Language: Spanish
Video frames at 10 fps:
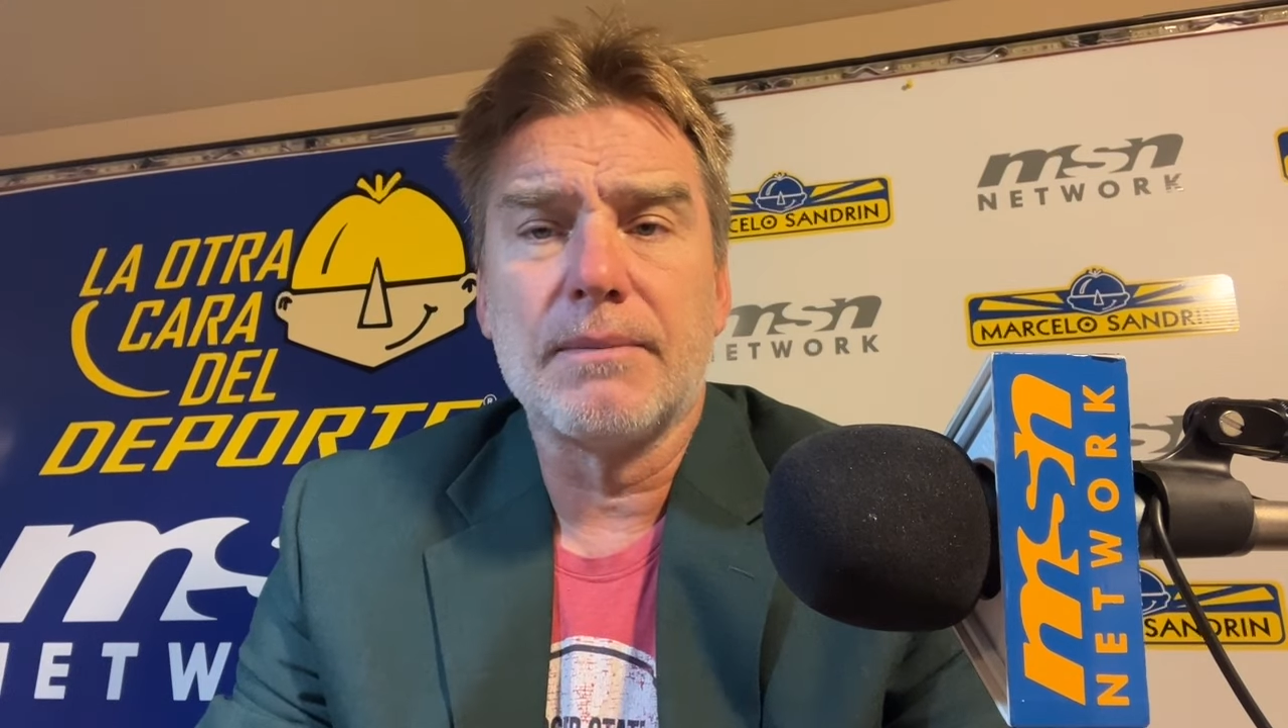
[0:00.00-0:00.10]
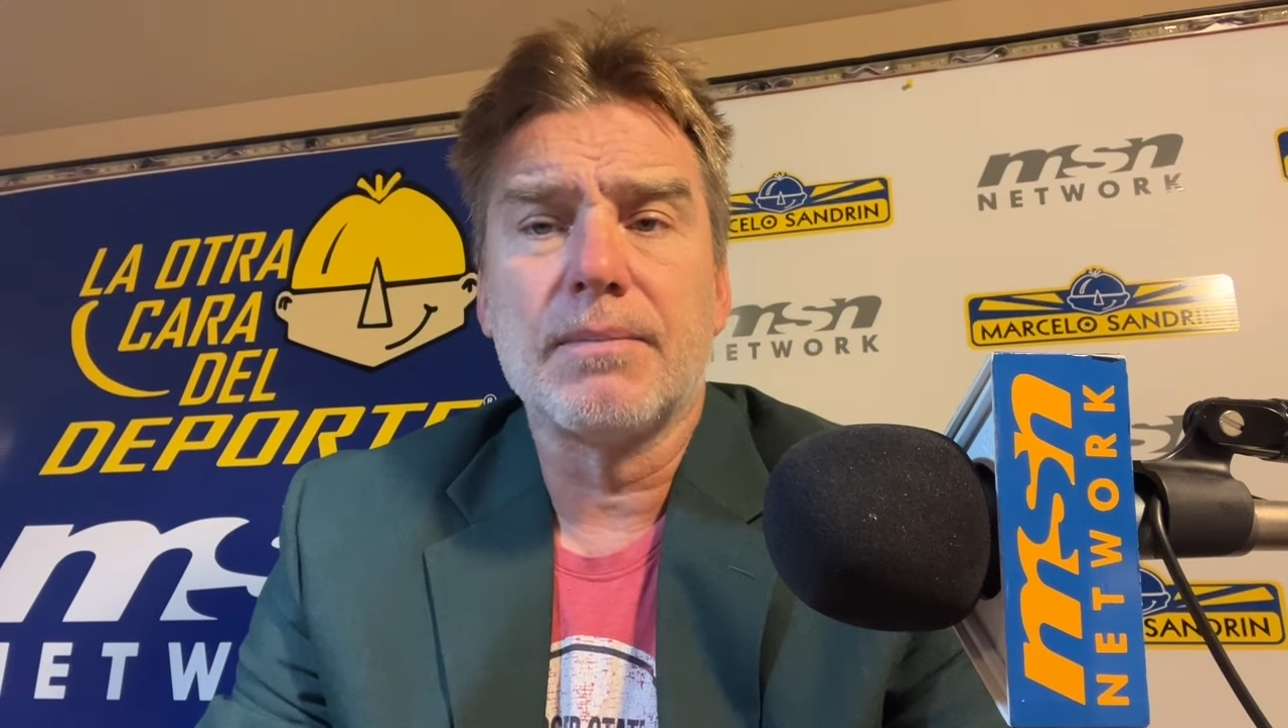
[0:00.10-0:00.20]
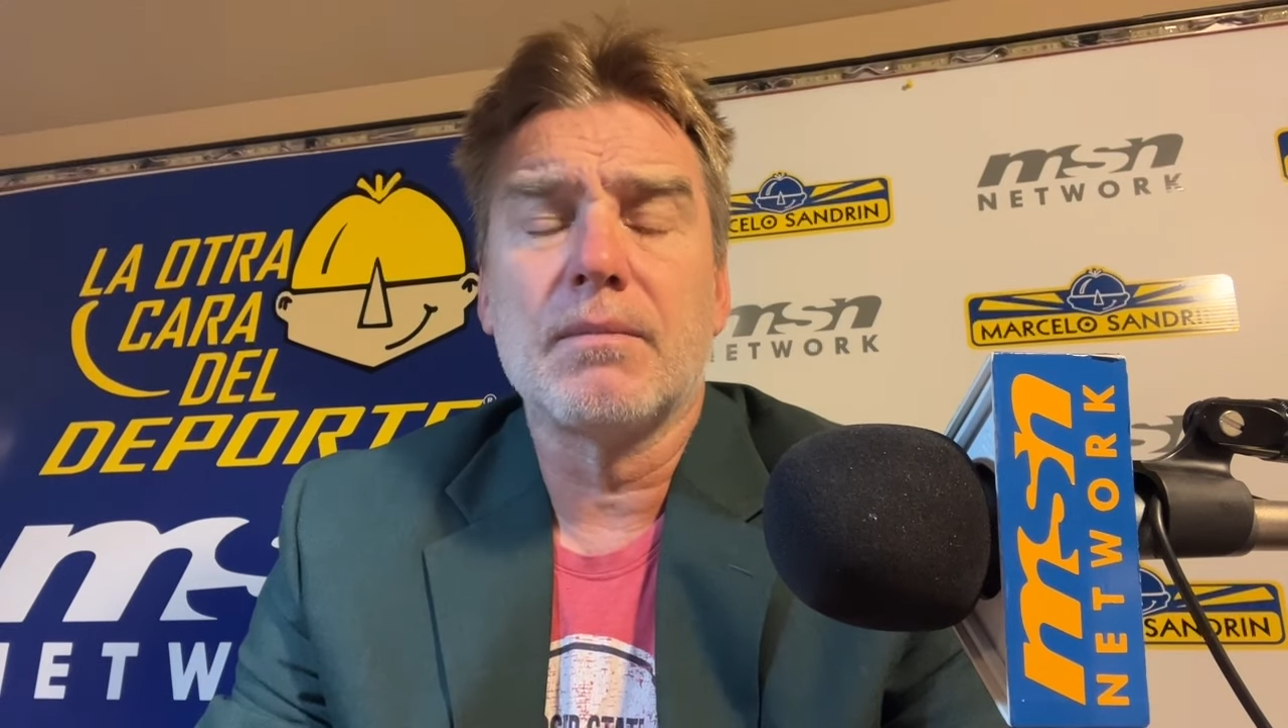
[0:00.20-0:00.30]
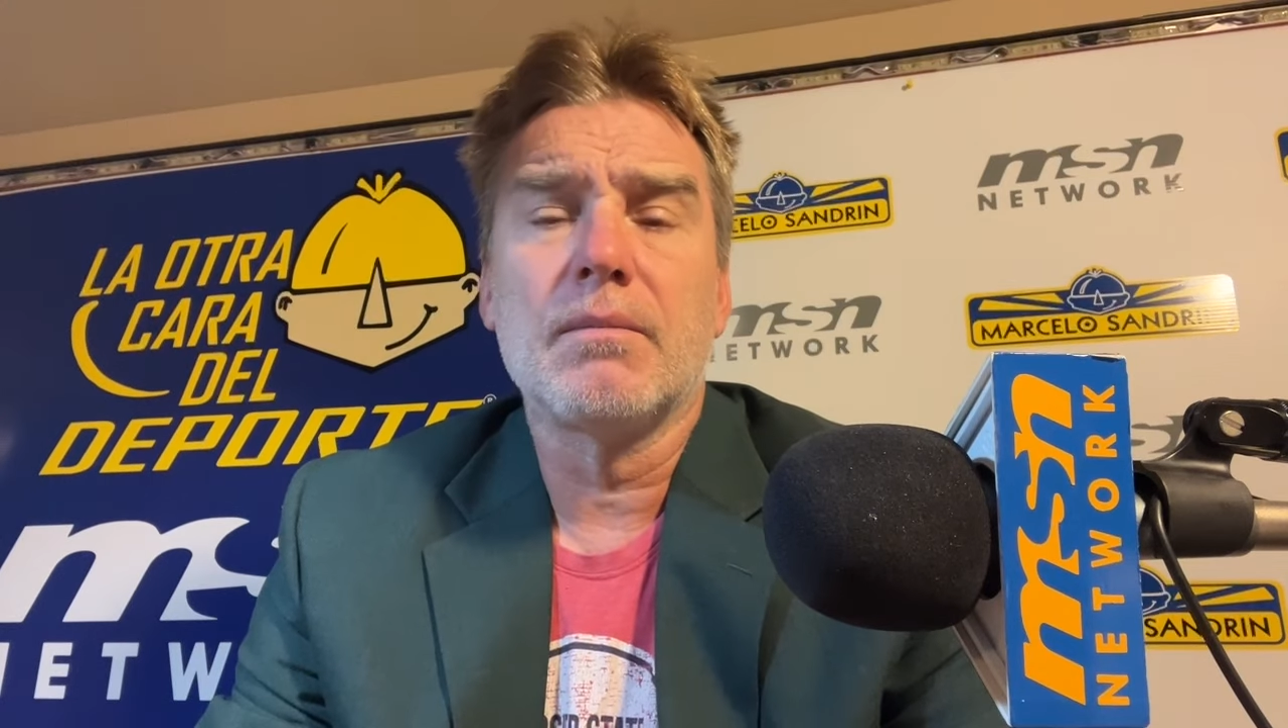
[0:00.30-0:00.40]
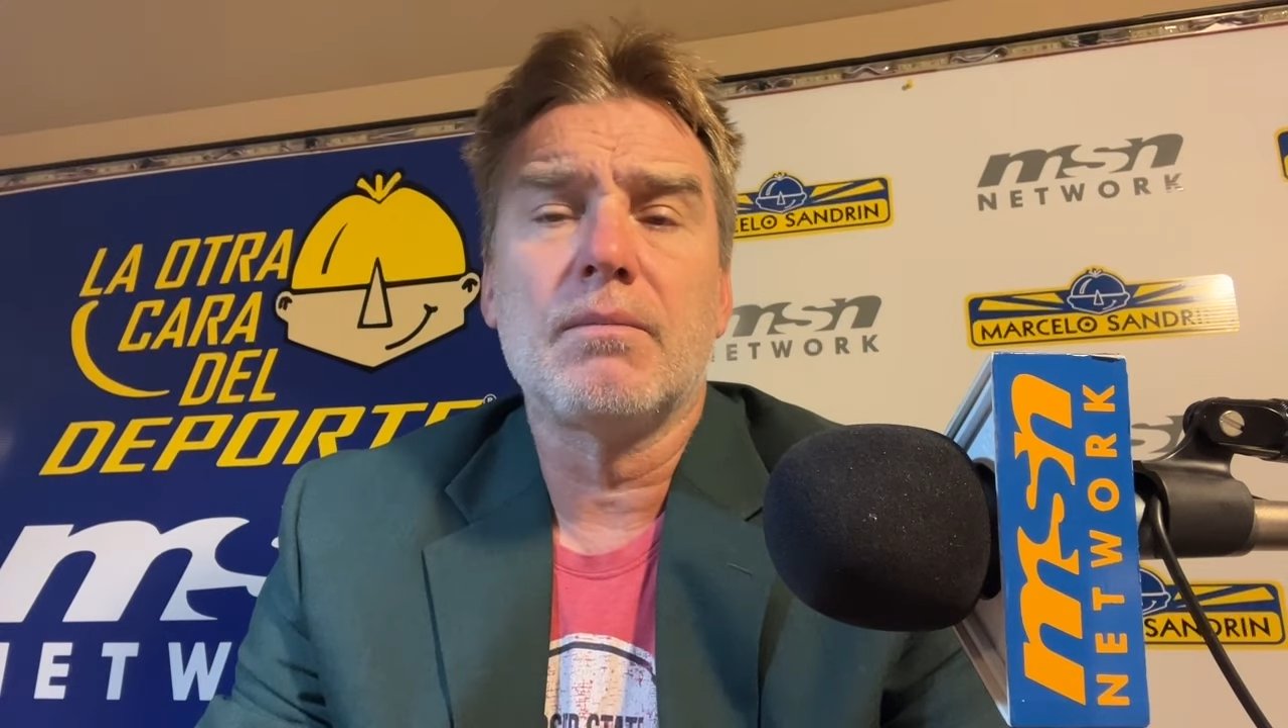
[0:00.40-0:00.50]

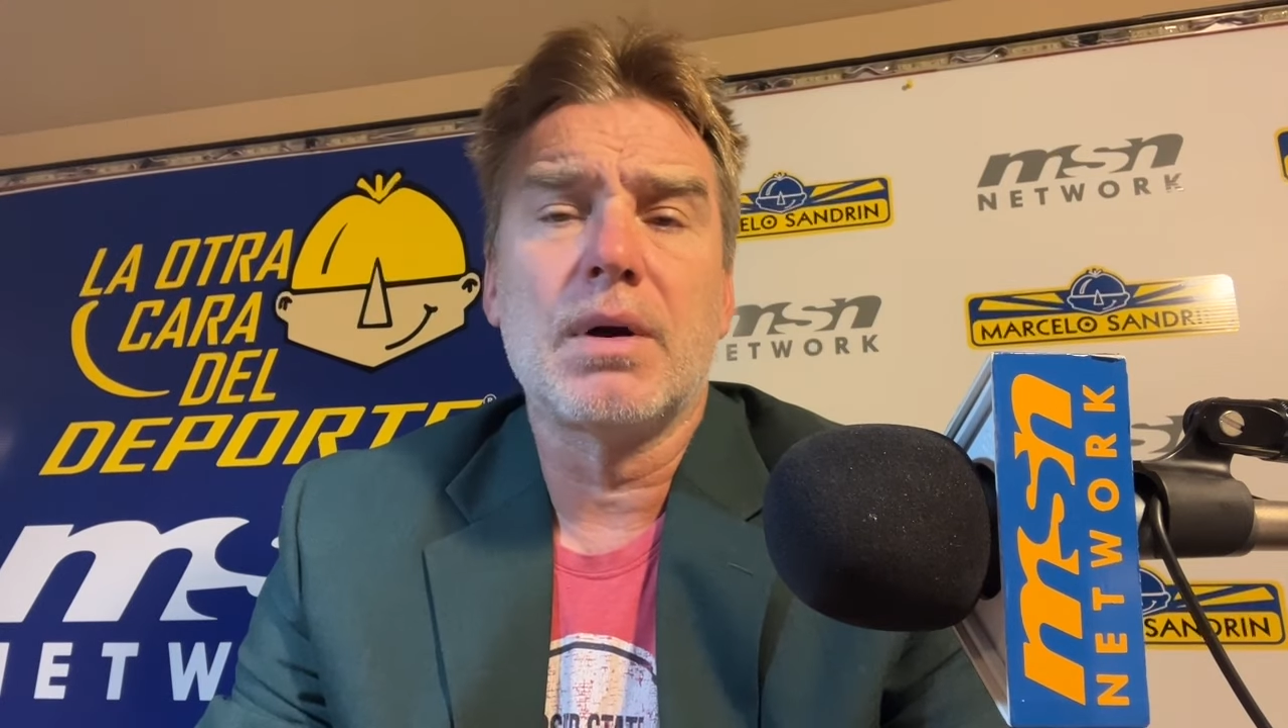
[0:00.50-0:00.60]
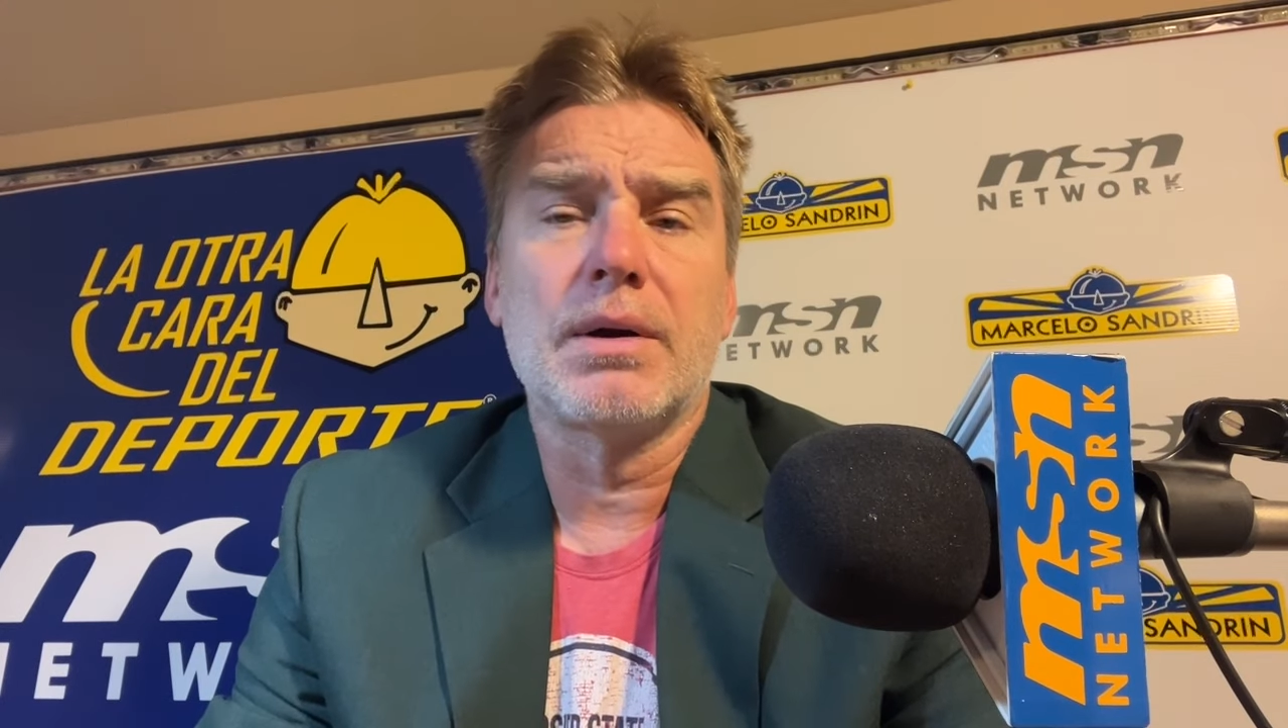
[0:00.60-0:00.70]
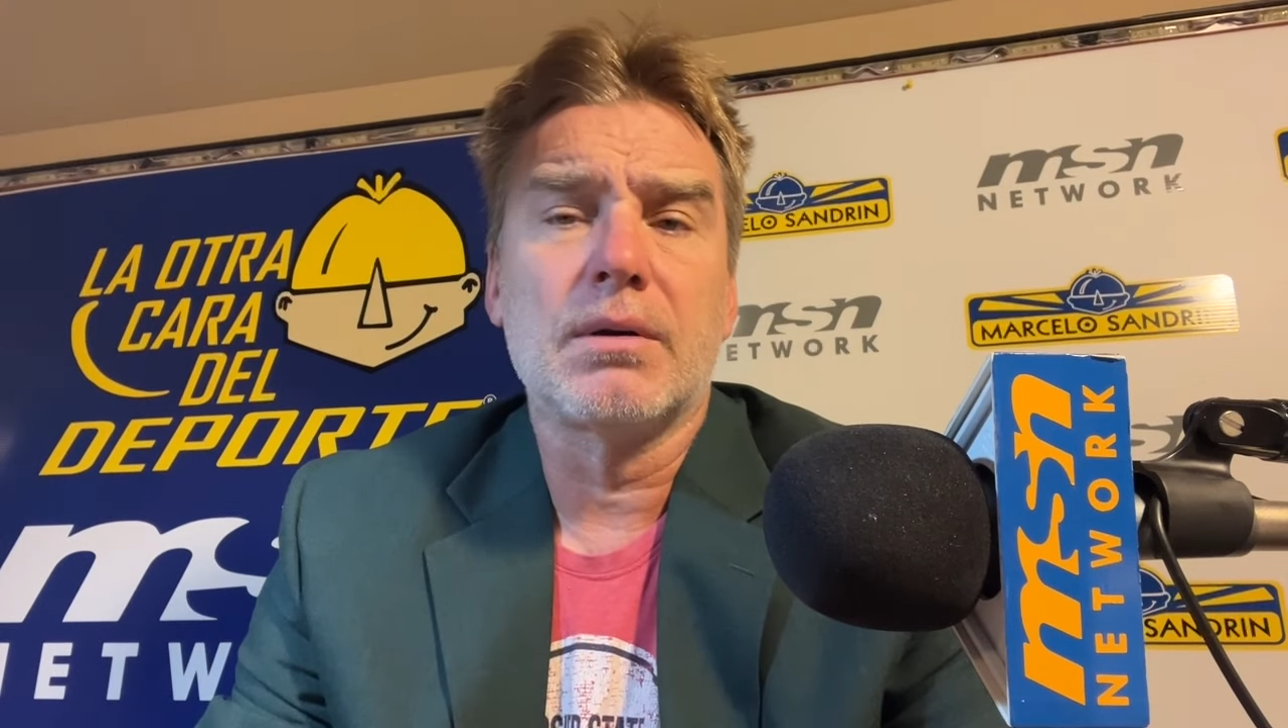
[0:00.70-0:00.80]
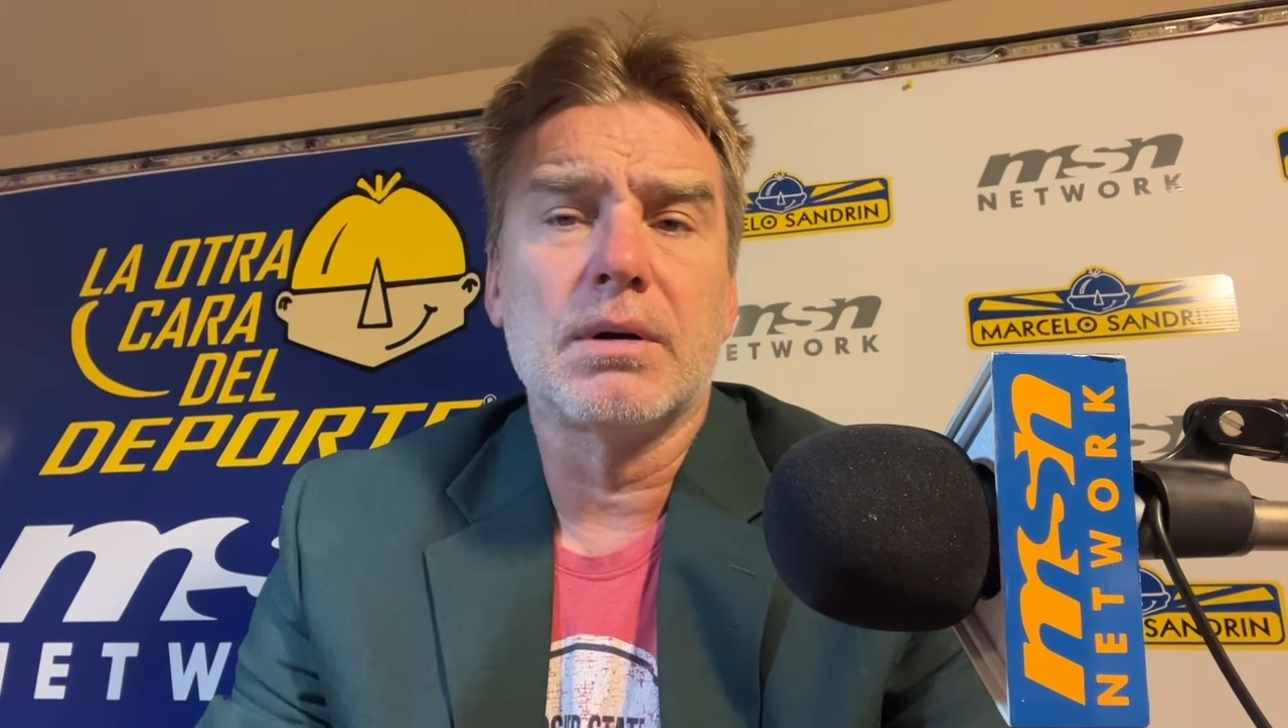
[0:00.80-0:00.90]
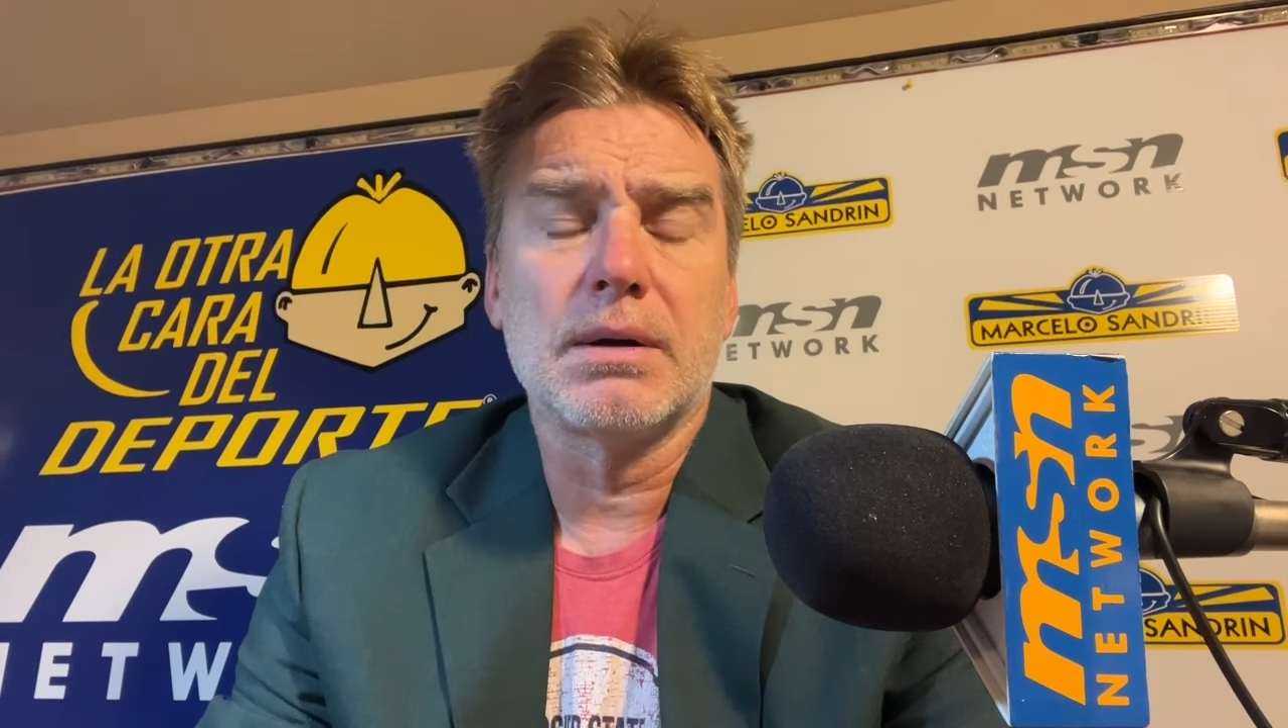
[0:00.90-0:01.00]
bueno,